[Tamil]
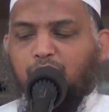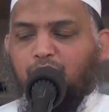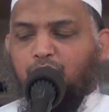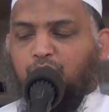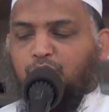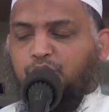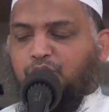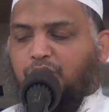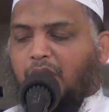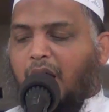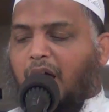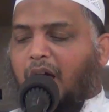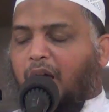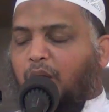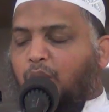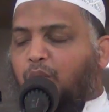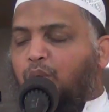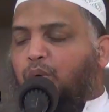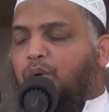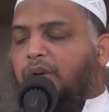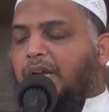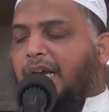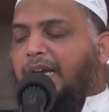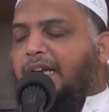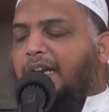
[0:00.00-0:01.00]
யுசா
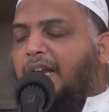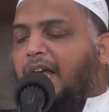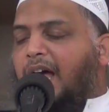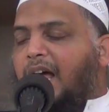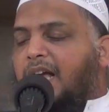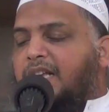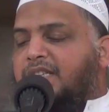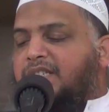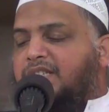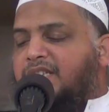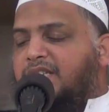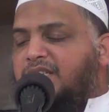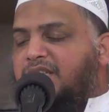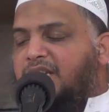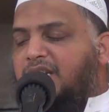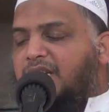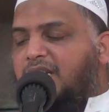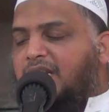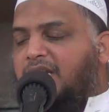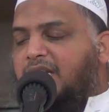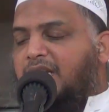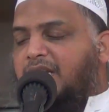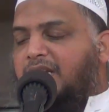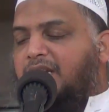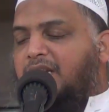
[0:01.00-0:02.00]
கூன் ஐலா
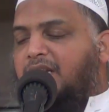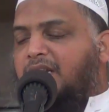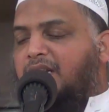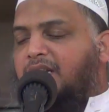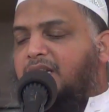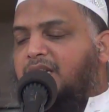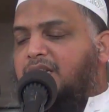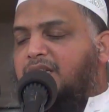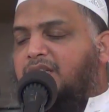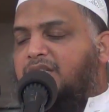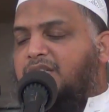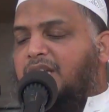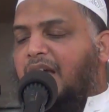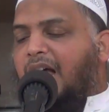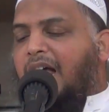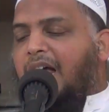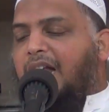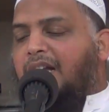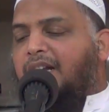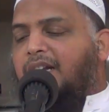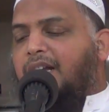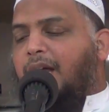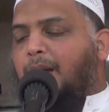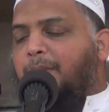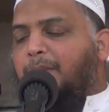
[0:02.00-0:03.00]
சிஜினி
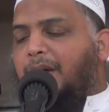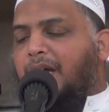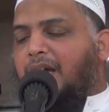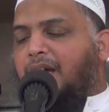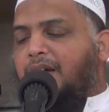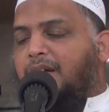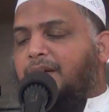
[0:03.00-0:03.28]
ஜஹன்னம